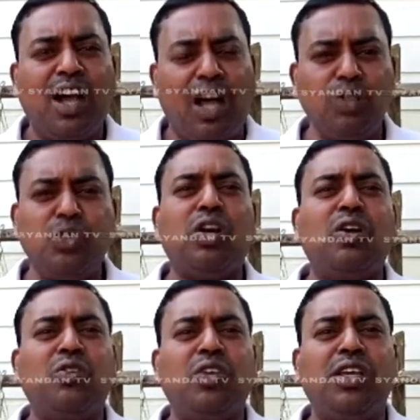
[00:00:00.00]
আলোচনা
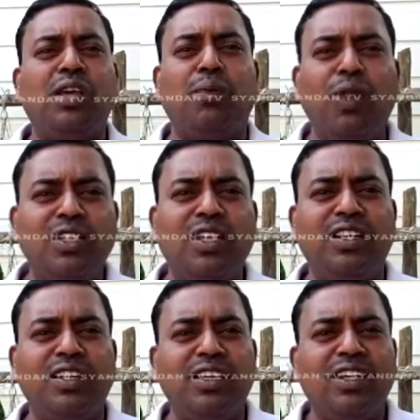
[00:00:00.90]
করতে গিয়ে বলেছিলেন
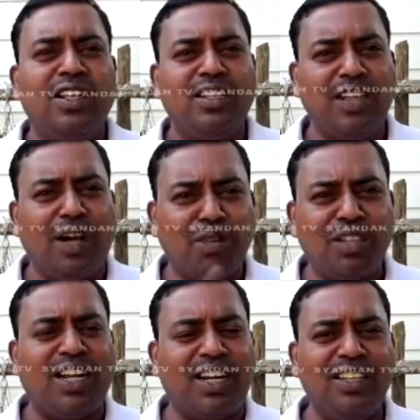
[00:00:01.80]
যে আমরা
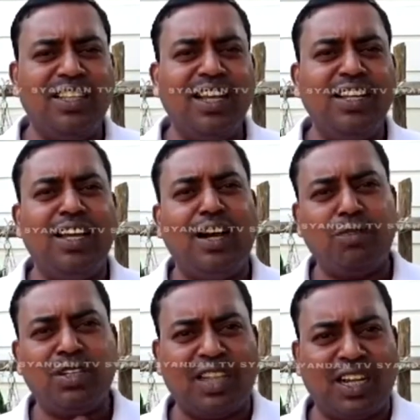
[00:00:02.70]
চাকরি দেইনি আমরা
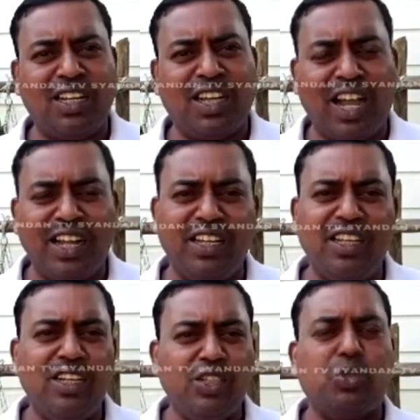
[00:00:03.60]
চাকরি খাইনি
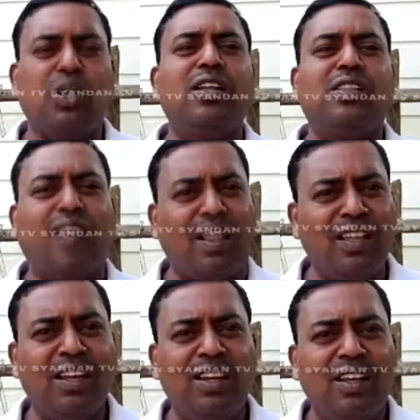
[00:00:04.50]
সুতরাং তাদের
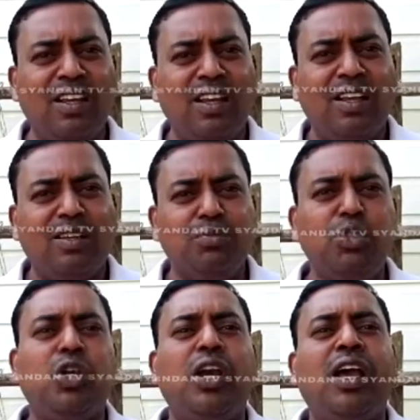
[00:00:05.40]

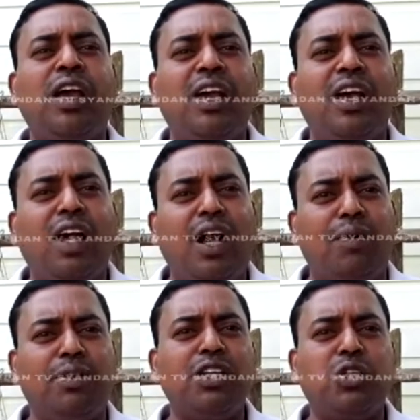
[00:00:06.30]
বিষয়ে
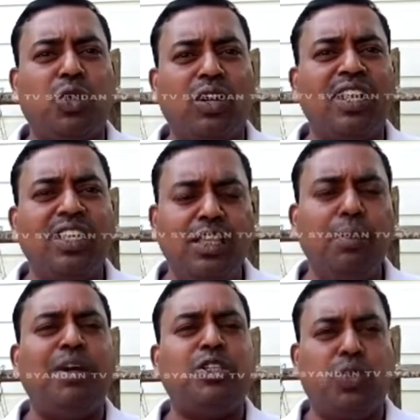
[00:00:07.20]
আমাদের সরকার
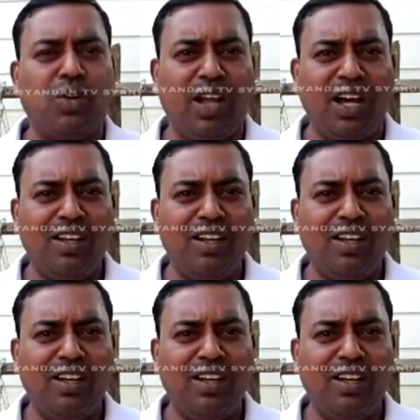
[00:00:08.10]
ইতিবাচক না